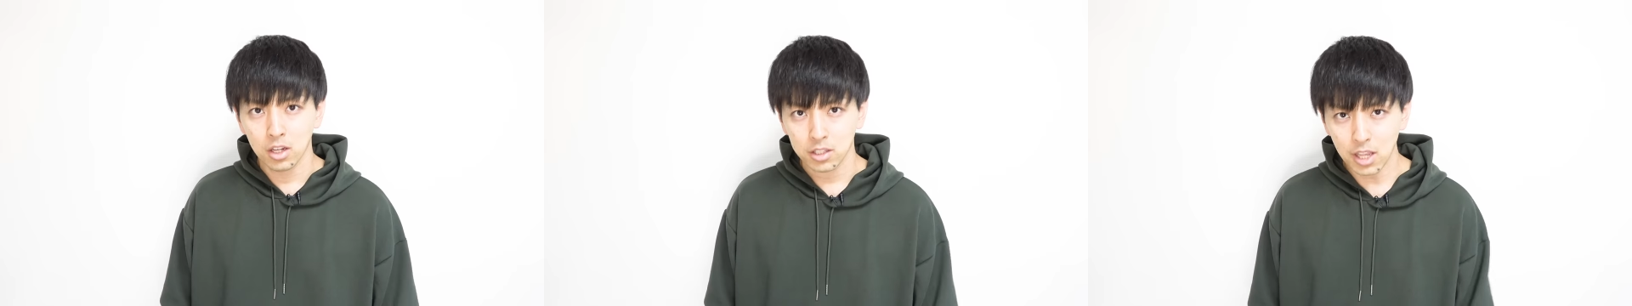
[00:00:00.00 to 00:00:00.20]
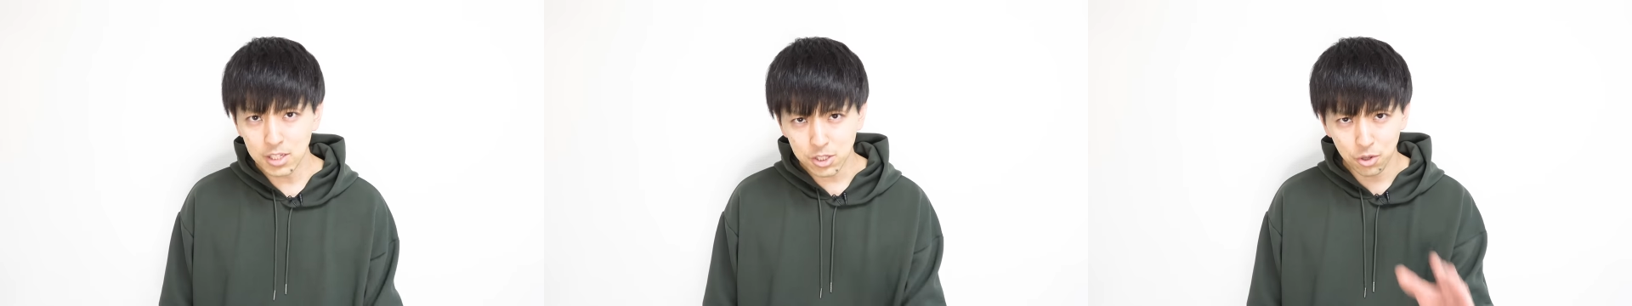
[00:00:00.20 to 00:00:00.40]

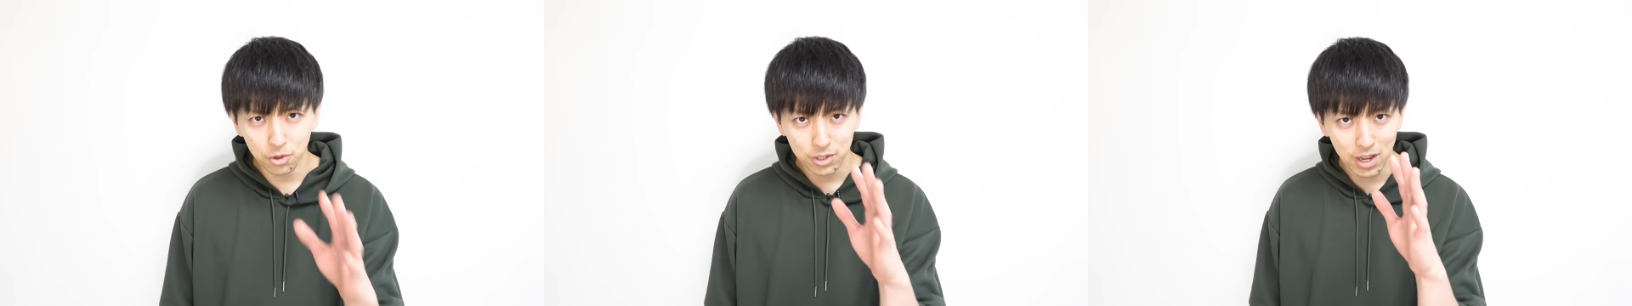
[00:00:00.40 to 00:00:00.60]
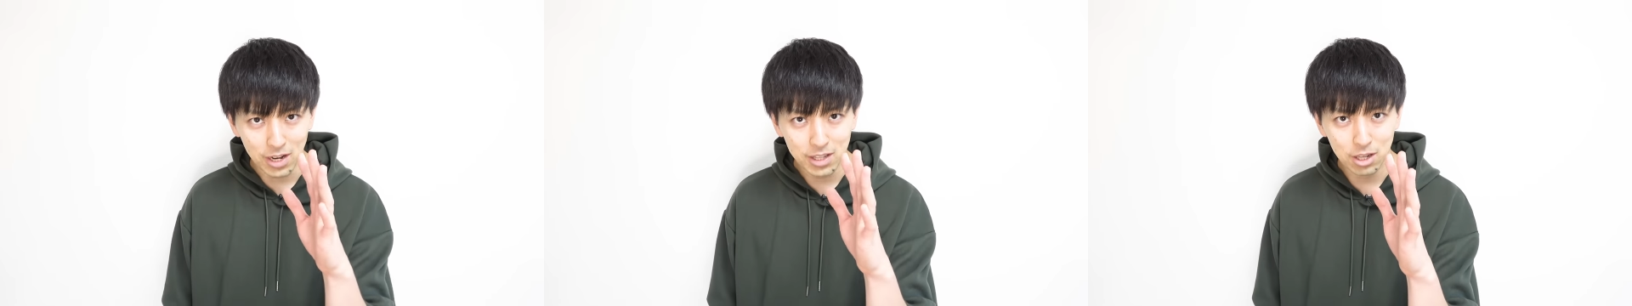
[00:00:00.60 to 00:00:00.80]
テスト
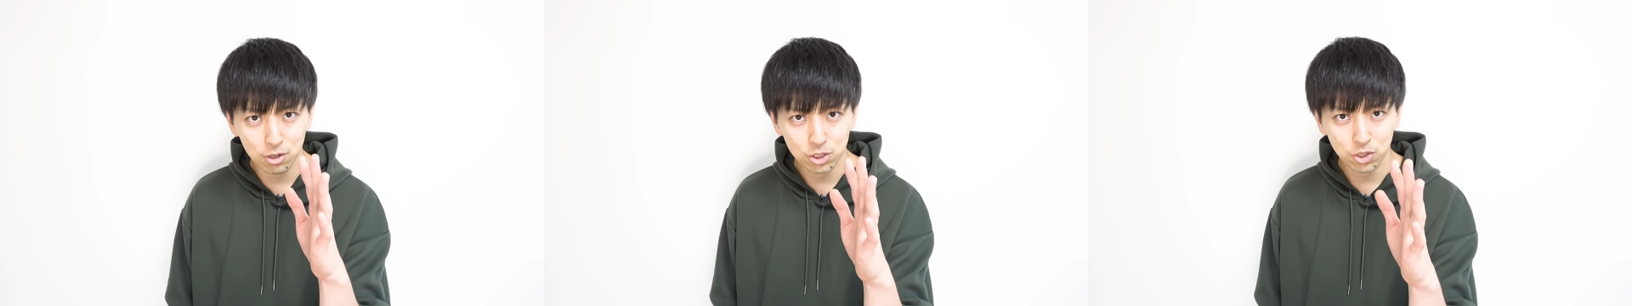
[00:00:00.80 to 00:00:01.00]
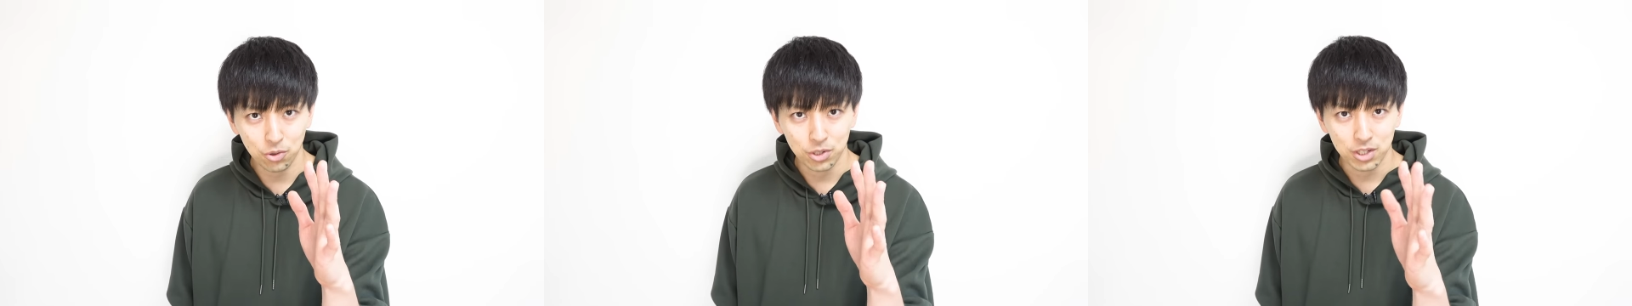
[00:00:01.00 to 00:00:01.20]
のやり
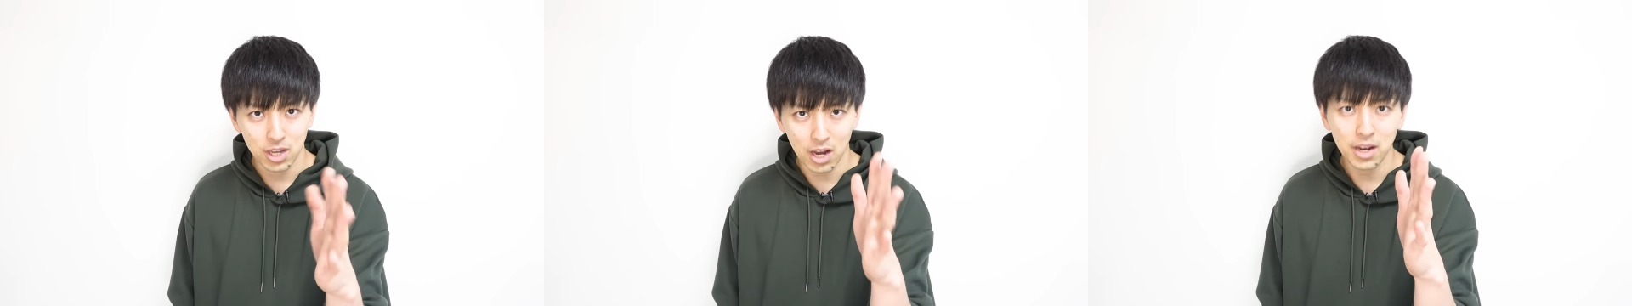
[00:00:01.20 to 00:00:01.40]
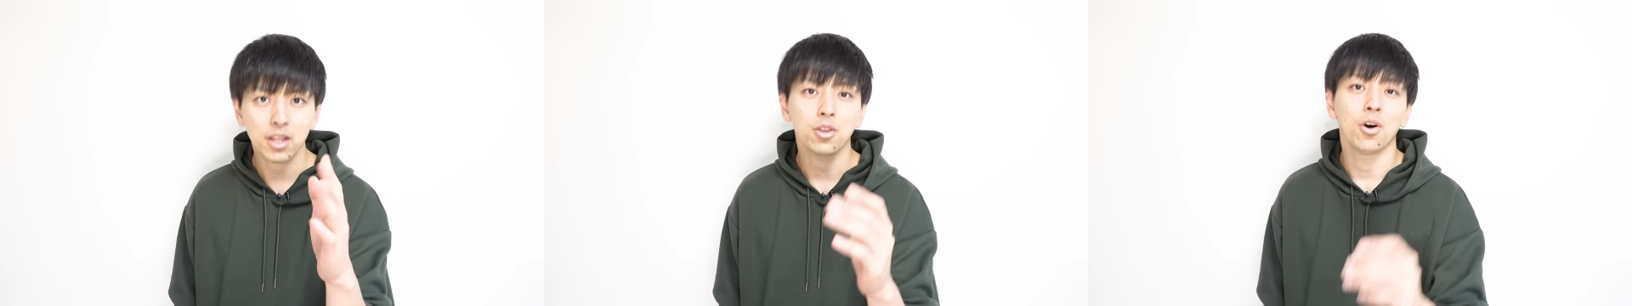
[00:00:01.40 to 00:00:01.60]
直しを
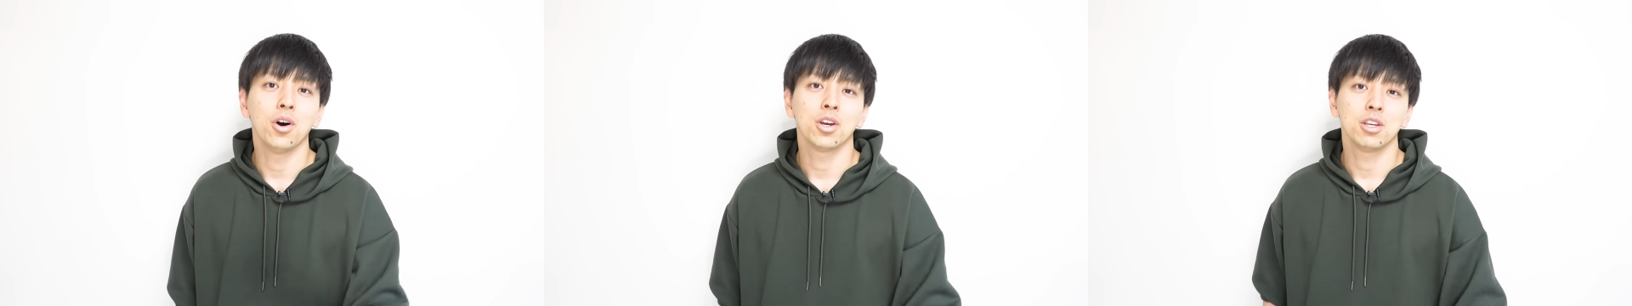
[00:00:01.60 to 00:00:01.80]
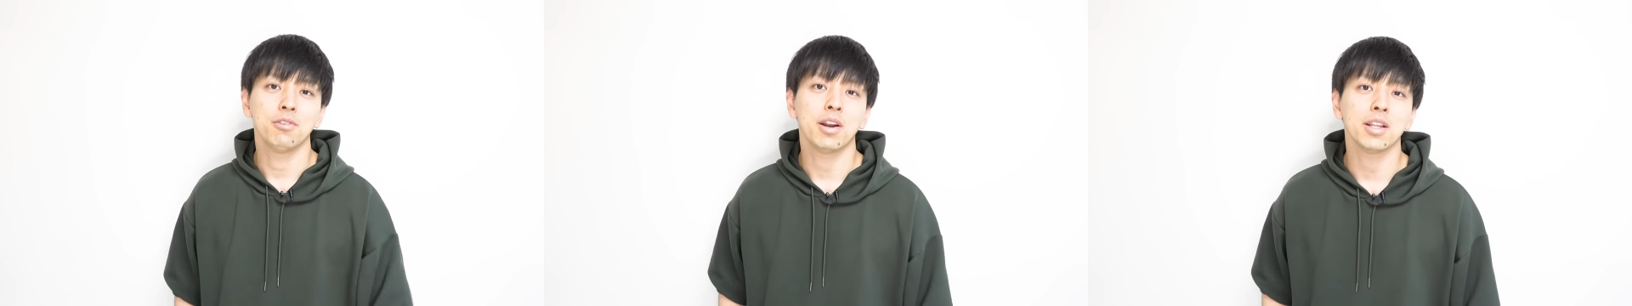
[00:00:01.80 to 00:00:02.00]
やれ
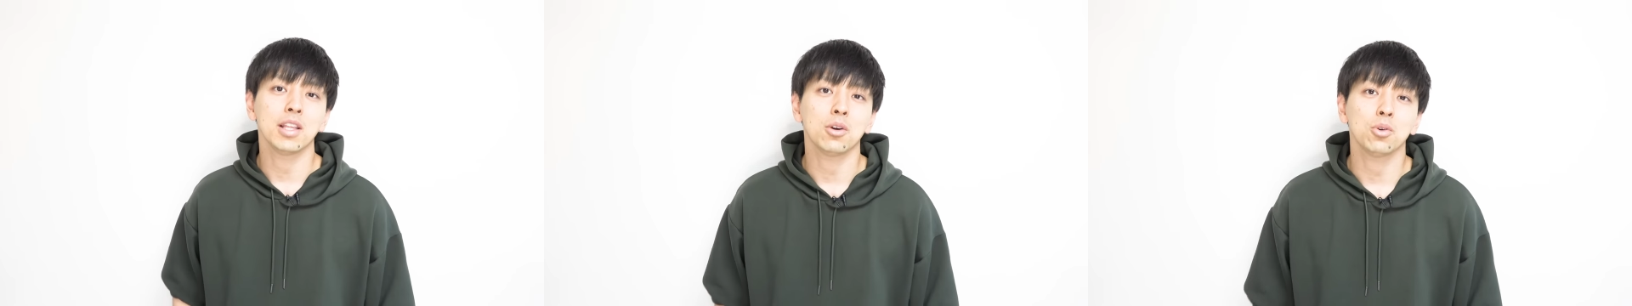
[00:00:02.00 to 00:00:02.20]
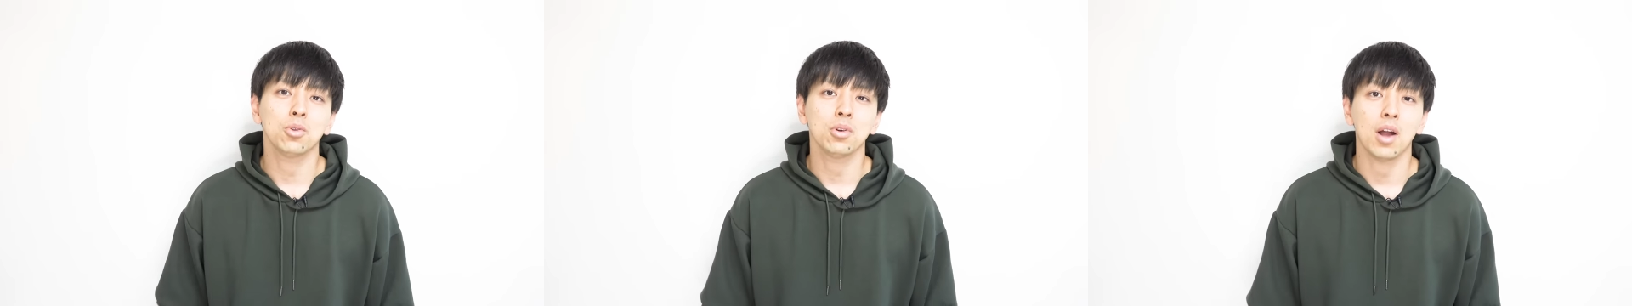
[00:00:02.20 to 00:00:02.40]
と言われ
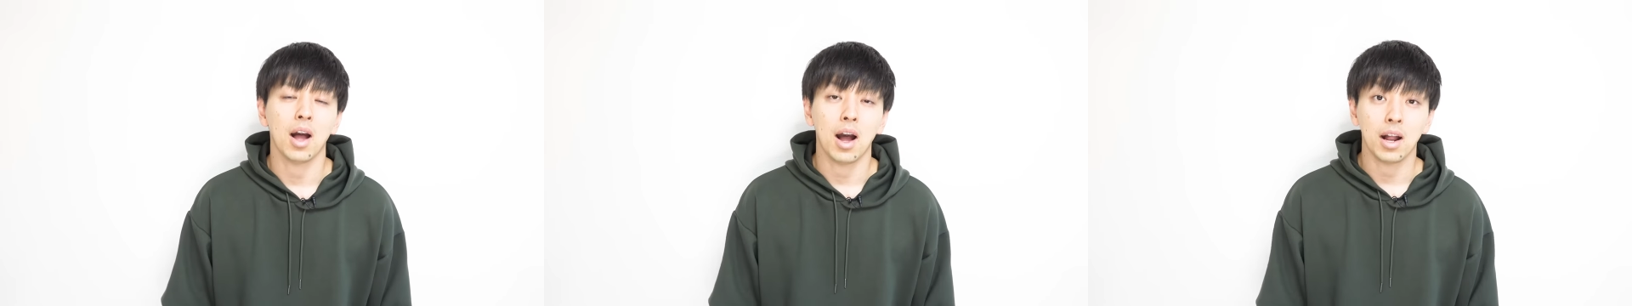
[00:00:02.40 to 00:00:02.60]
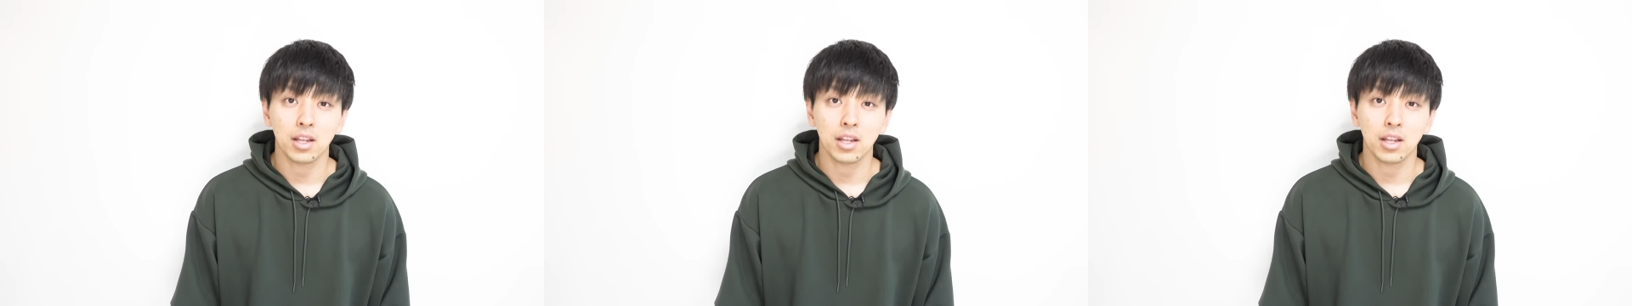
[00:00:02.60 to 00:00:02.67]
たことが